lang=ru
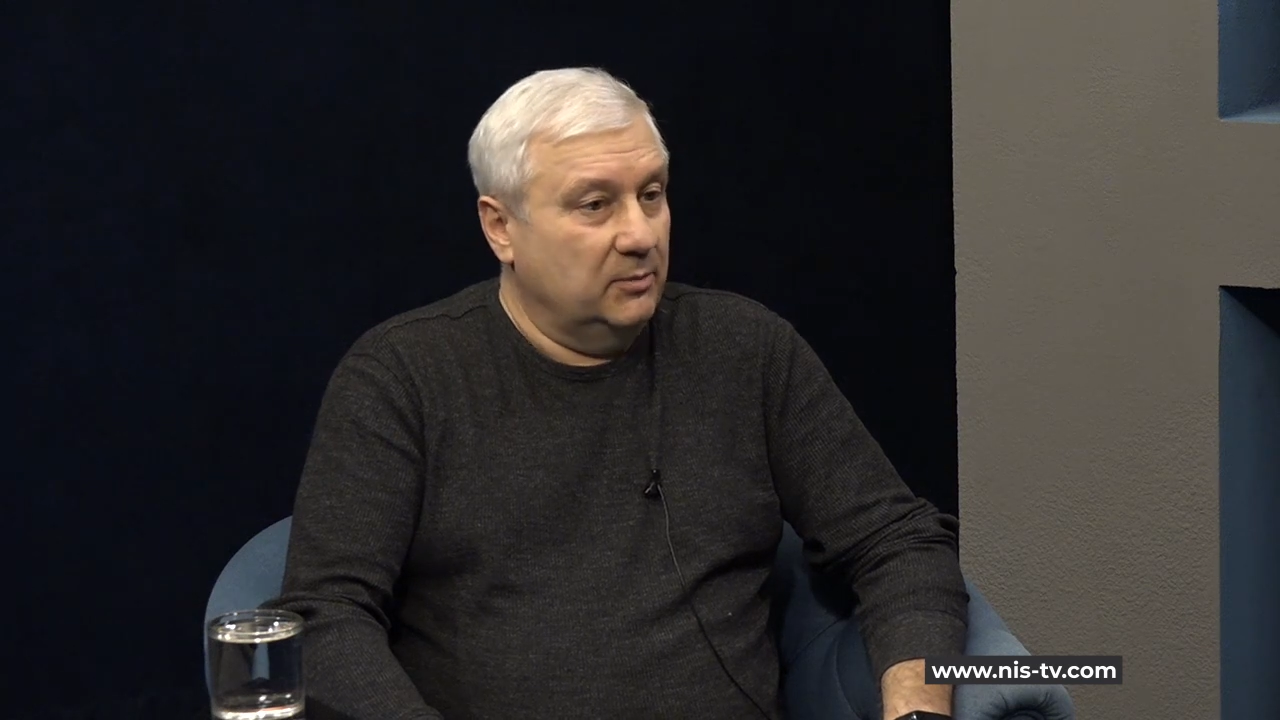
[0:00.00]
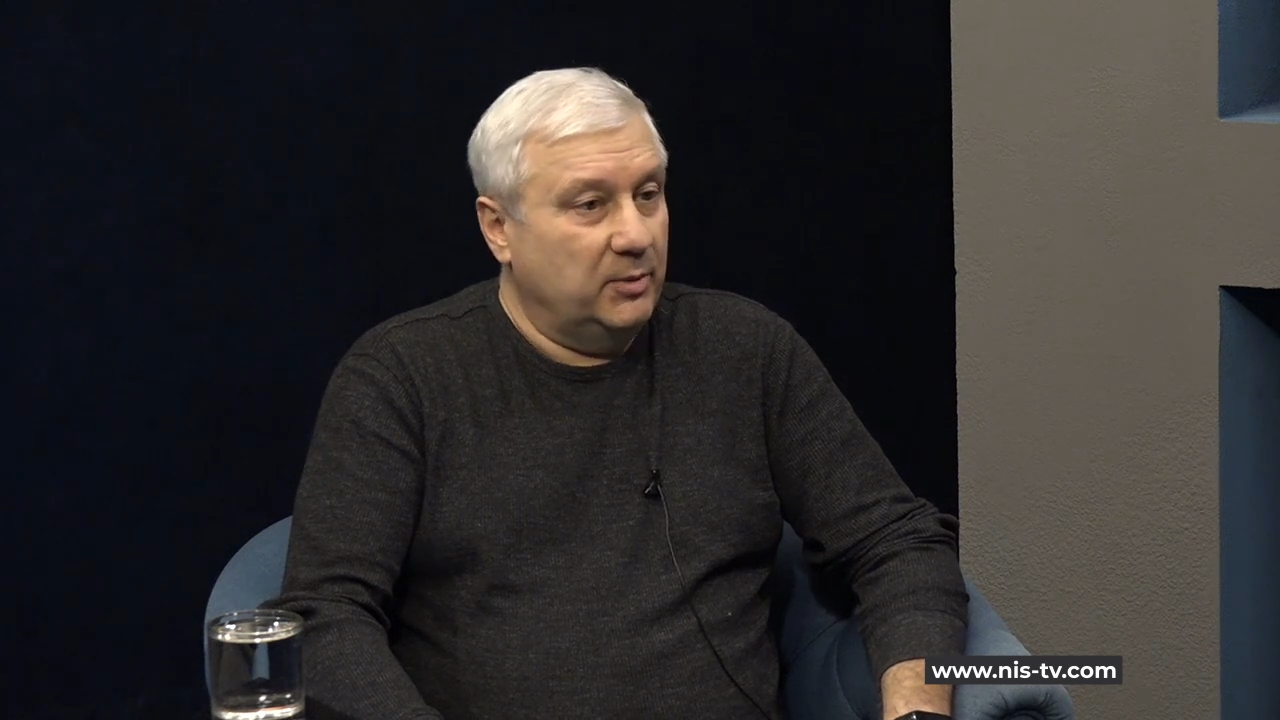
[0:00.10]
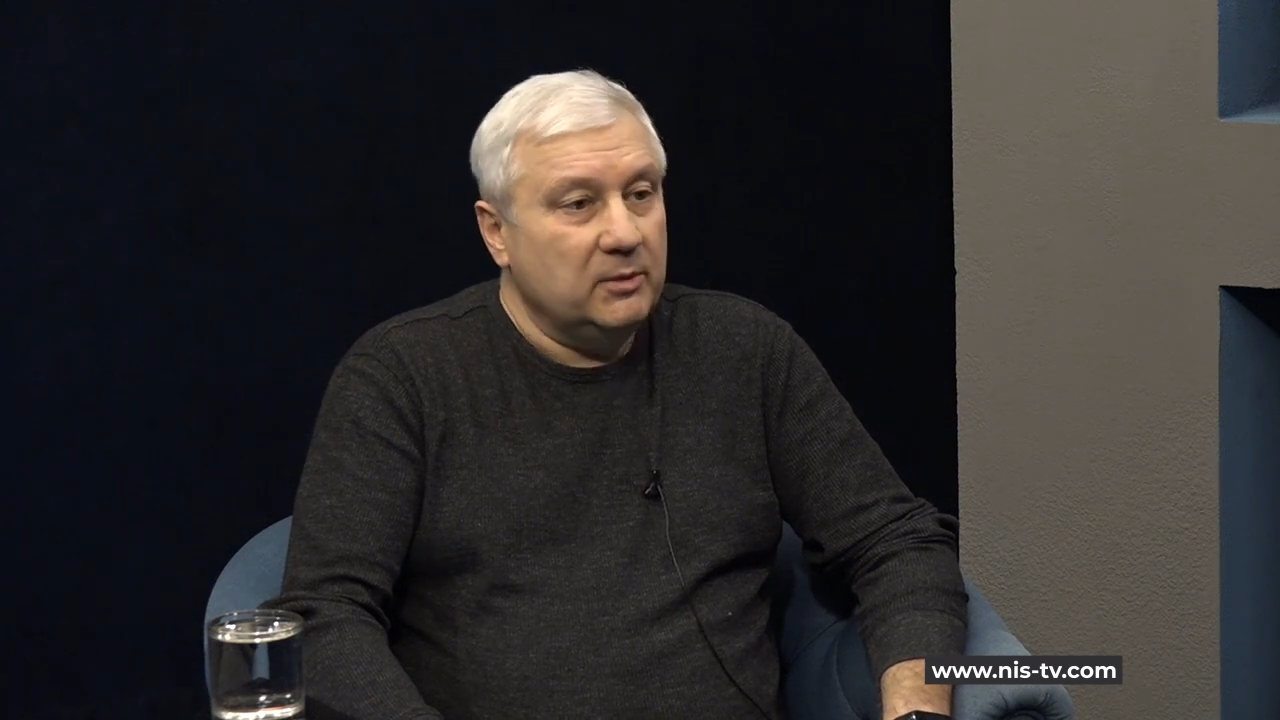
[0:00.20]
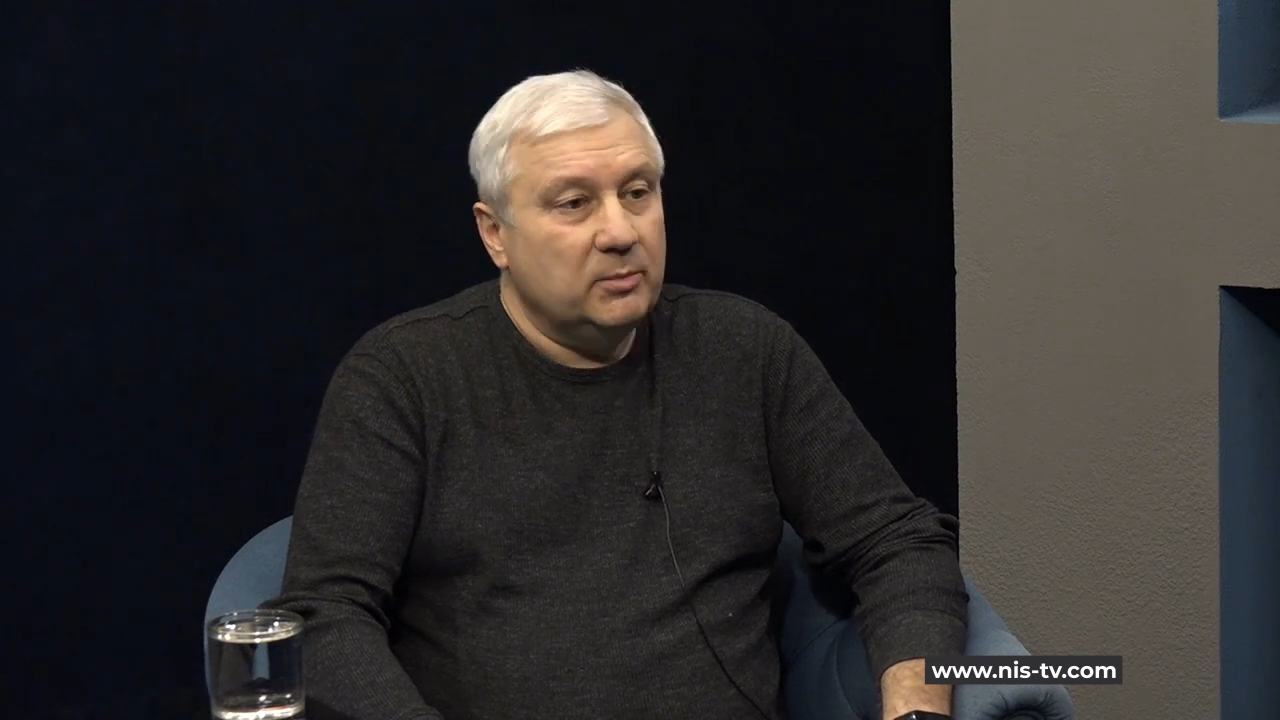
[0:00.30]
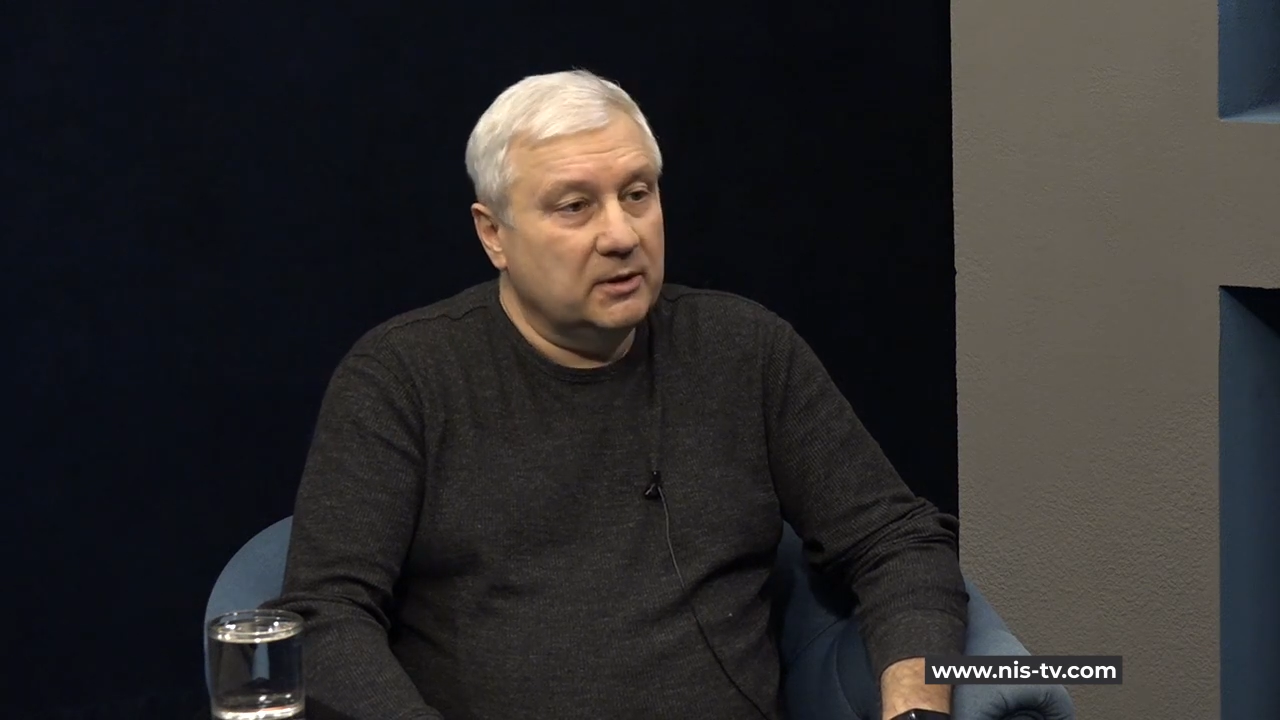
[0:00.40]

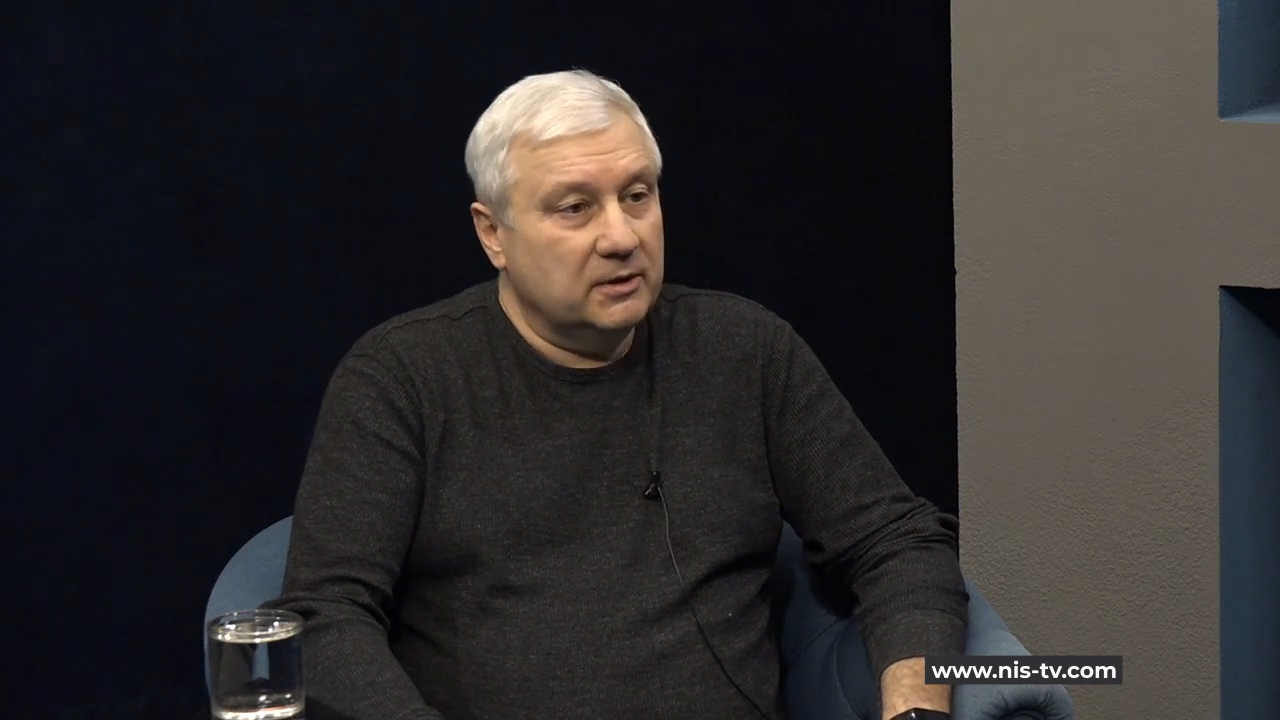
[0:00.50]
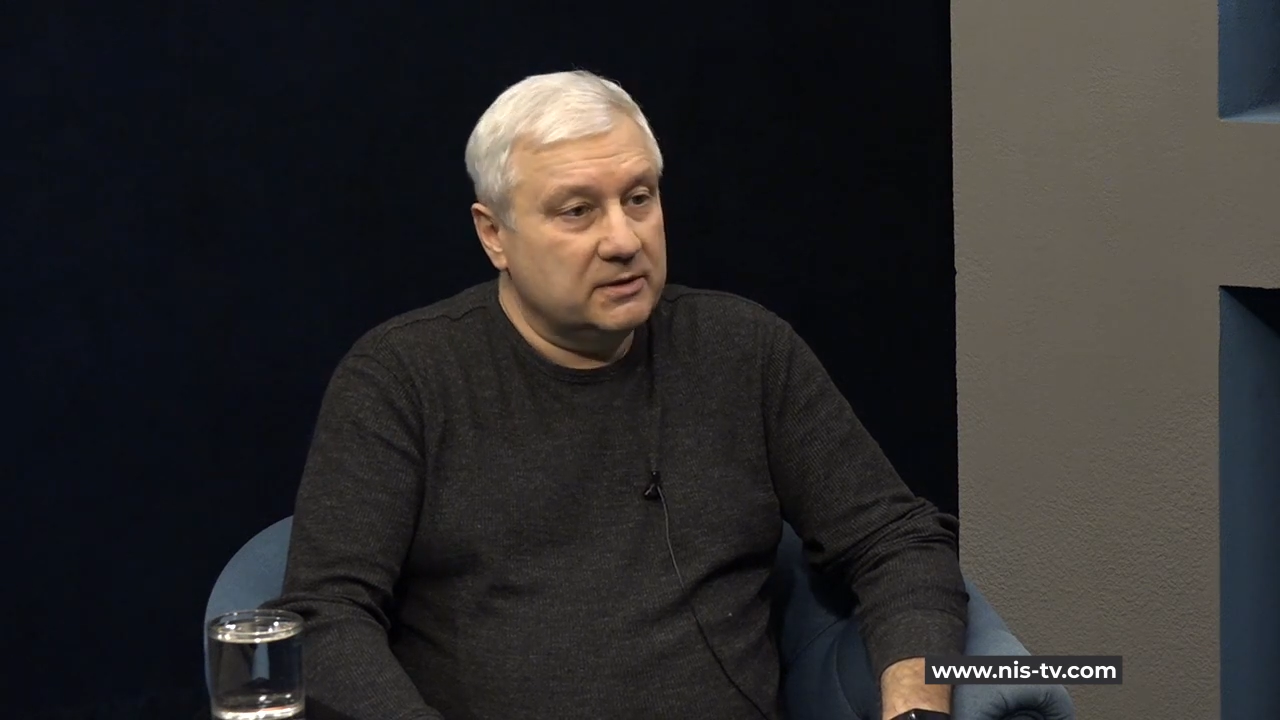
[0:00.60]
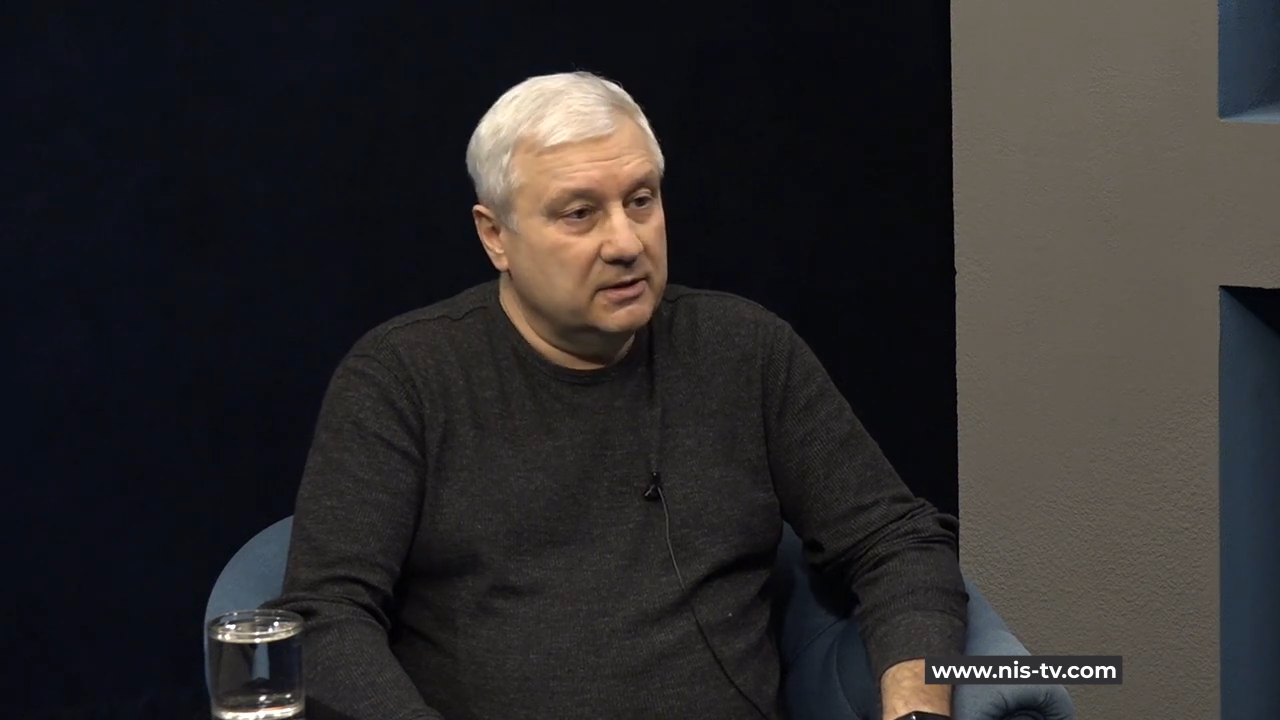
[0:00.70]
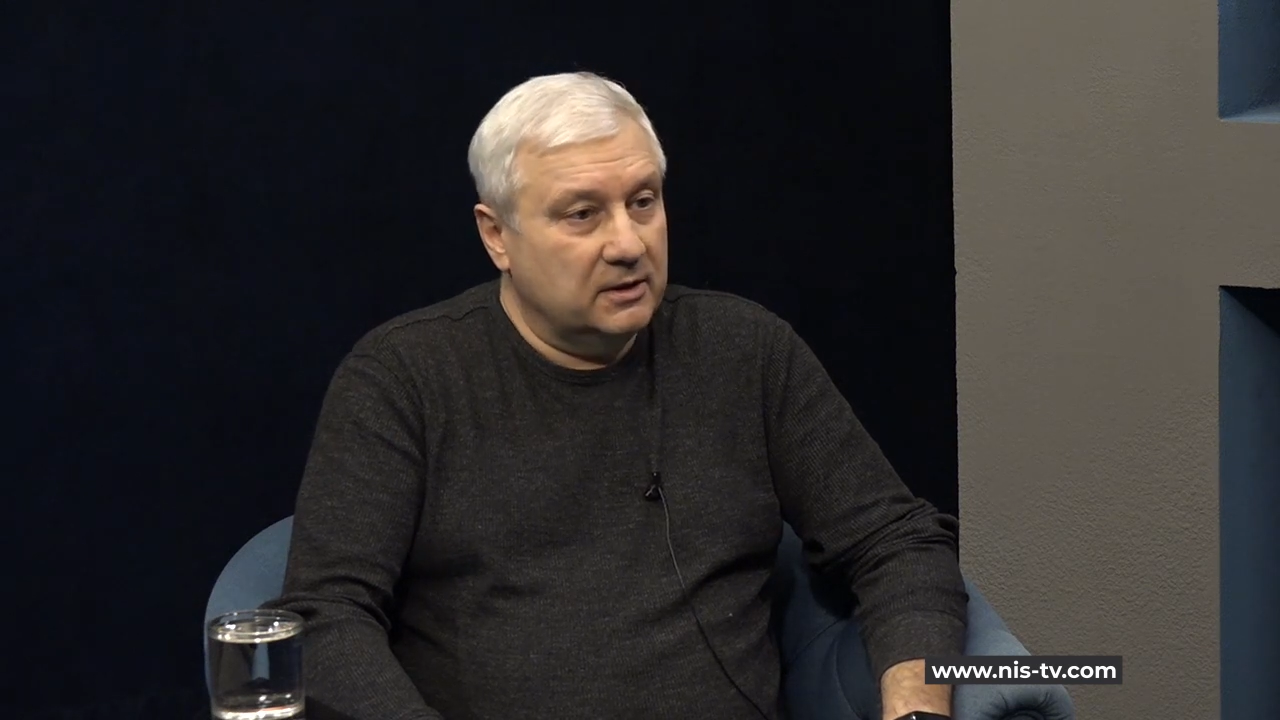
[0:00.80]
прибыльности